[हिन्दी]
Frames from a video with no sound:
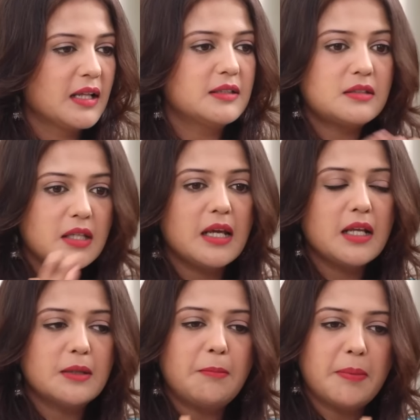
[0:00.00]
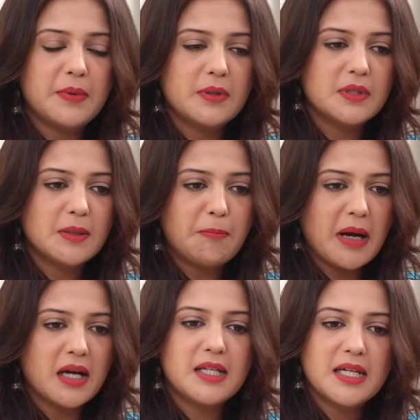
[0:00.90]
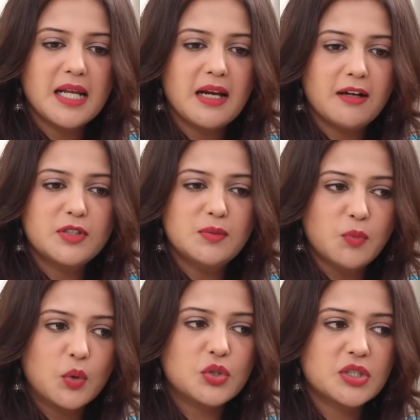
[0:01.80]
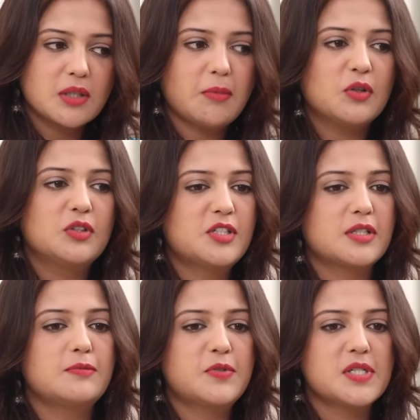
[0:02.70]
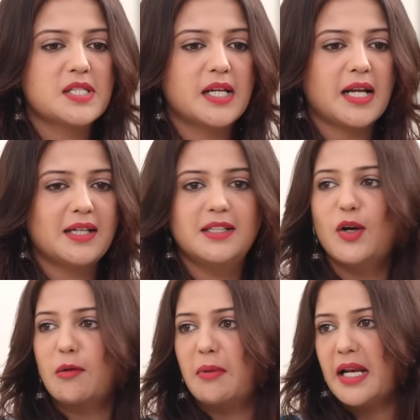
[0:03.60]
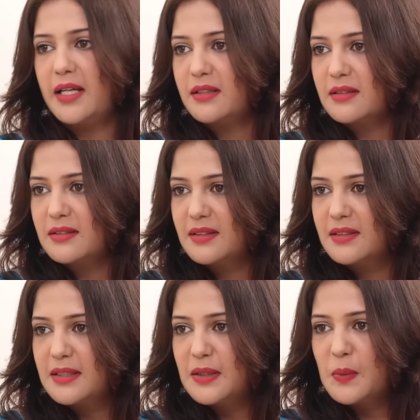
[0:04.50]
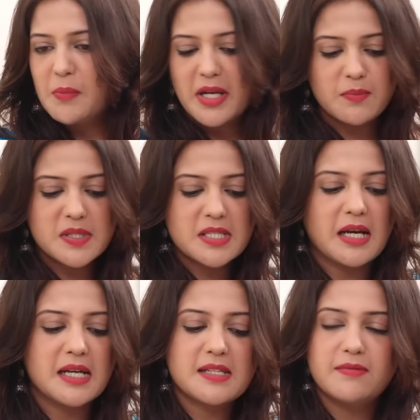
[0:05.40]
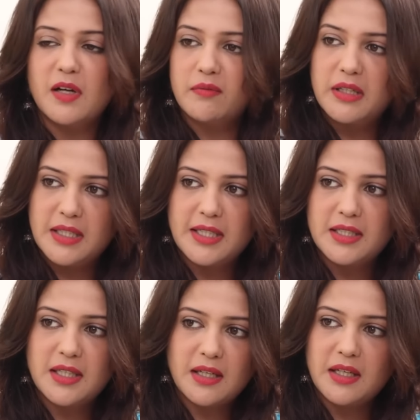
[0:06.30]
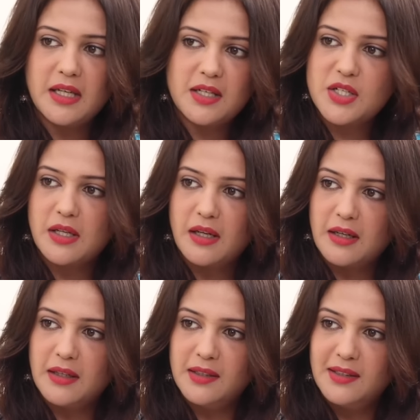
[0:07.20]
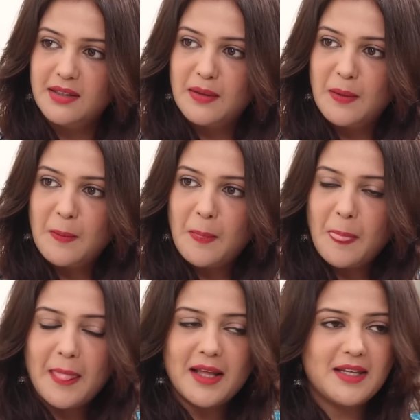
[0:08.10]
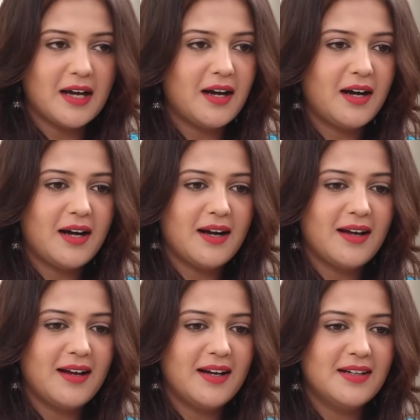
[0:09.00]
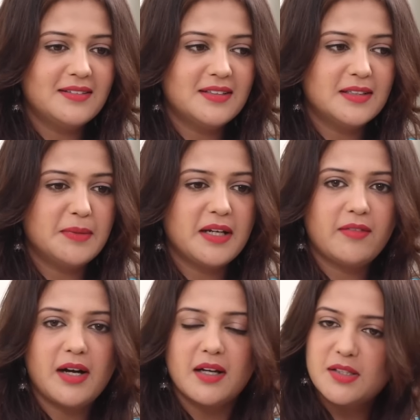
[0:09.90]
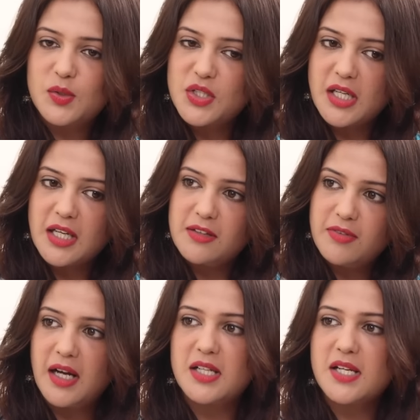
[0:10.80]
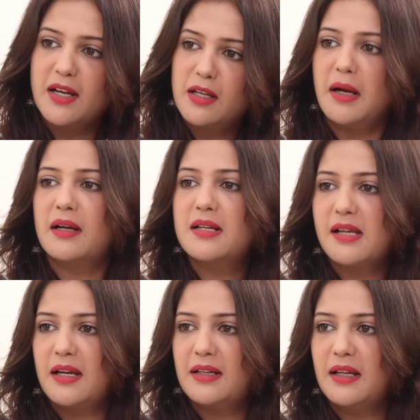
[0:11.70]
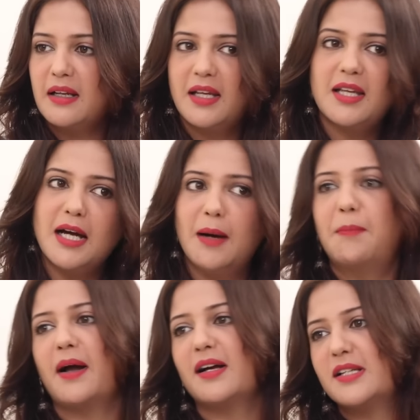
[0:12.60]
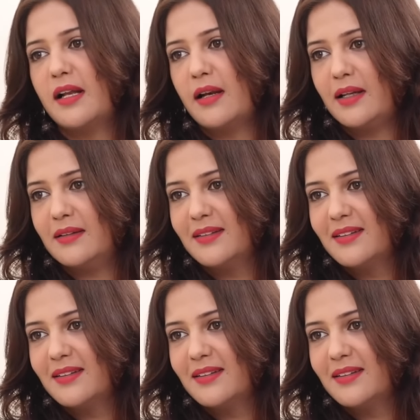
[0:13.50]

द थिंग द पार्ट दैट आई लव द मोस्ट अबाउट द ट्रिप वॉज दैट आई डिड नॉट प्लान इट मैंने बस यहाँ से वन वे टिकट कराई एक जगह का या एंड yeah, uh, मैंने वहाँ के सोचा कि वहाँ जाने के बाद डिसाइड करेंगे कि अब कहाँ जाना है